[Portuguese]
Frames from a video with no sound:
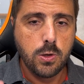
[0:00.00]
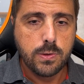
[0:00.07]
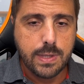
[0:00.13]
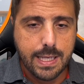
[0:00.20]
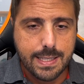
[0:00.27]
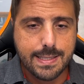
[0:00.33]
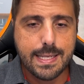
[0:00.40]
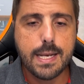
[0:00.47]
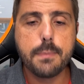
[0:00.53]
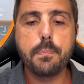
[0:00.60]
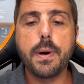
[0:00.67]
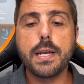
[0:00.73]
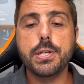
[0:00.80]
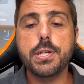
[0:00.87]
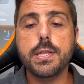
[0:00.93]
Terceira
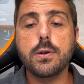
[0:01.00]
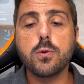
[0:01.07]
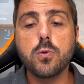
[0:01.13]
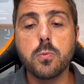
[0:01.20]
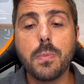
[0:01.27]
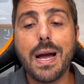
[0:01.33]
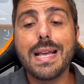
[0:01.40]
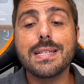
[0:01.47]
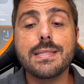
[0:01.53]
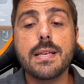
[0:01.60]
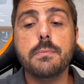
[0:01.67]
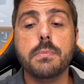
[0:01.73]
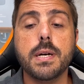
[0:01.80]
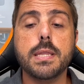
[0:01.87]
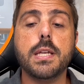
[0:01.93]
partida com mais
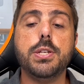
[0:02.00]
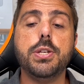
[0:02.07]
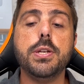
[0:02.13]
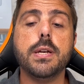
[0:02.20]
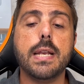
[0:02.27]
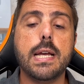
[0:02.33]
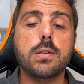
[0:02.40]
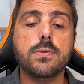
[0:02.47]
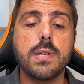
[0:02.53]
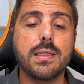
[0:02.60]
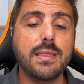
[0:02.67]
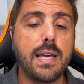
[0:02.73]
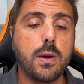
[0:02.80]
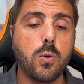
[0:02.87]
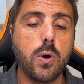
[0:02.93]
demanda de ingressos
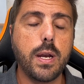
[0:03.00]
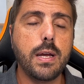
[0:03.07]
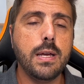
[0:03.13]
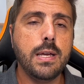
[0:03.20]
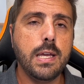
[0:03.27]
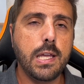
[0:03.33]
até agora